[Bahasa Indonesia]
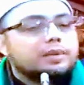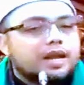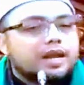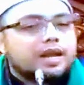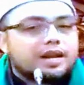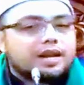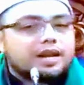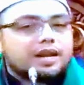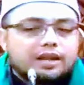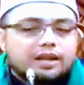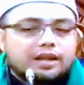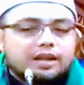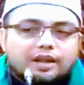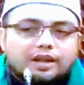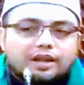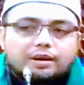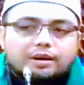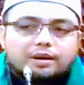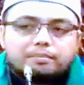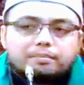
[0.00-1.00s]
Bilal
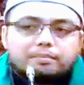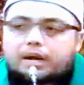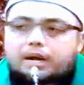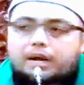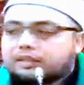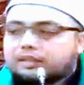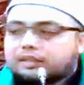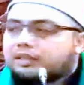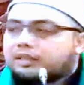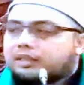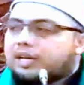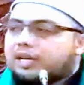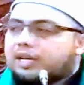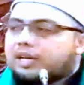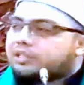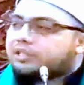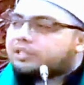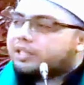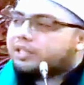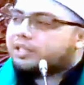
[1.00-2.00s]
maka
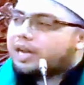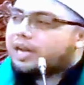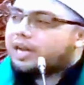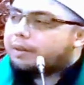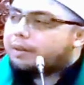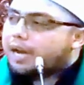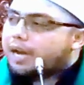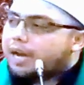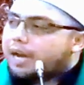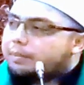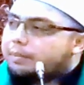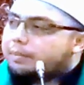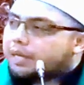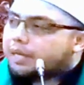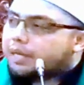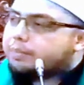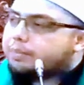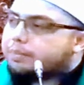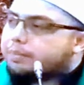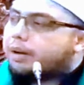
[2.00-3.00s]
tatkala Sayyidina Bilal
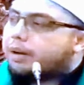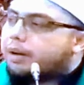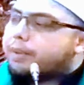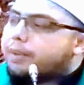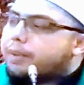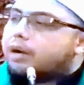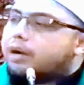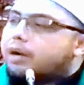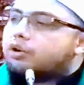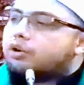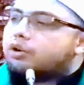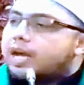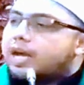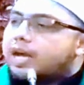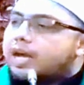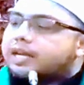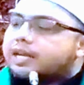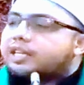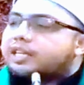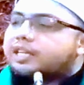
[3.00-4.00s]
bin Rabbah bangun
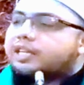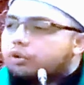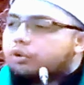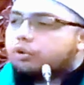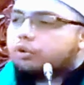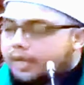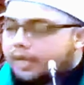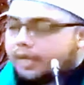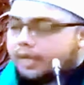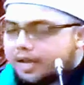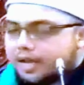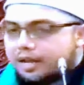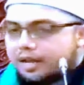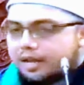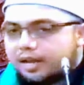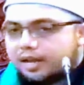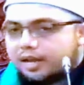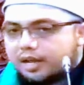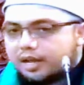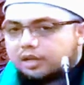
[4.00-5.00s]
dari tidurnya,
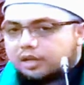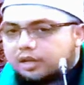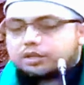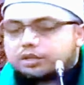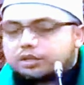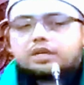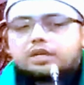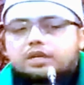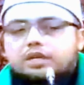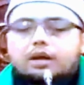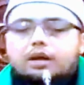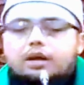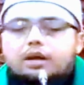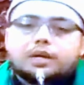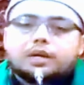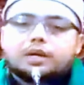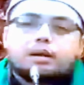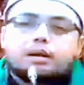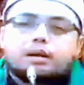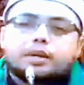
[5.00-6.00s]
Sayyidina
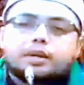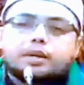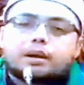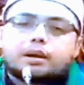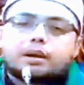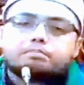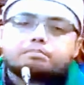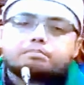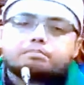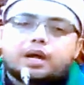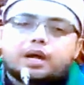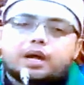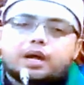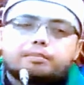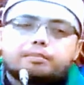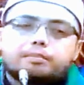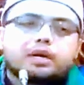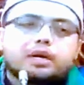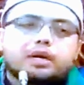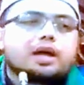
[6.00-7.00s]
Bilal bin Rabbah
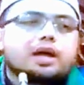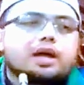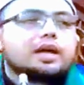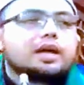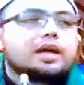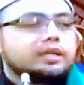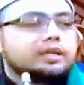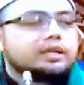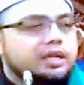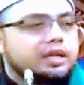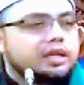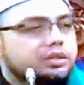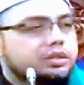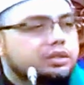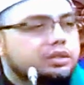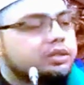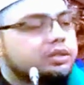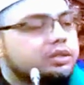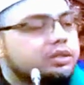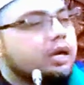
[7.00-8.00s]

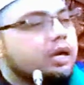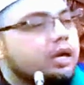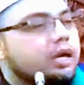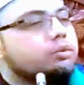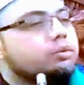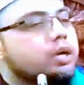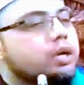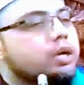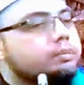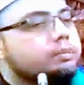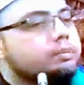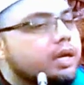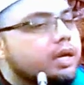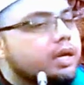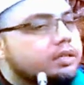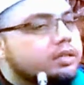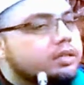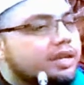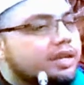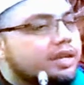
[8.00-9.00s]
menangis yang luar
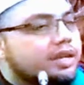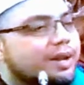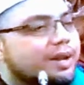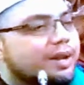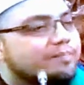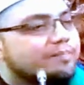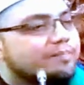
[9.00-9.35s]
biasa.